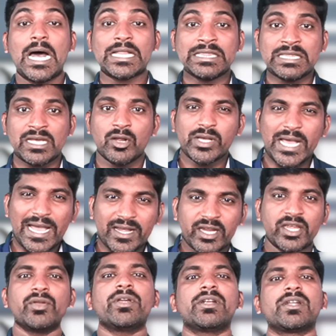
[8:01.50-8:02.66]
அந்த அளவுக்கு
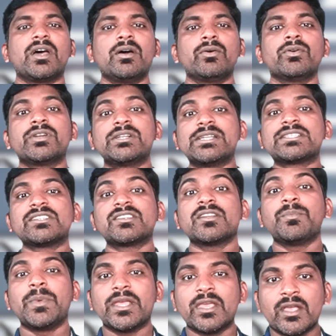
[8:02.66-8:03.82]
அக்யூரேட்டாக ஒரு டெசிஷன்
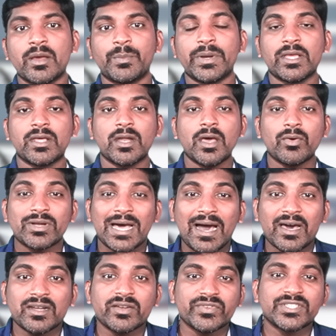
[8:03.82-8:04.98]
மேக்கிங் அப்படிங்கிற ஒரு
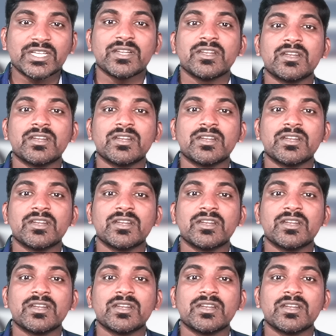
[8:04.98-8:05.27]
ஆர்டிஃபிஷியல்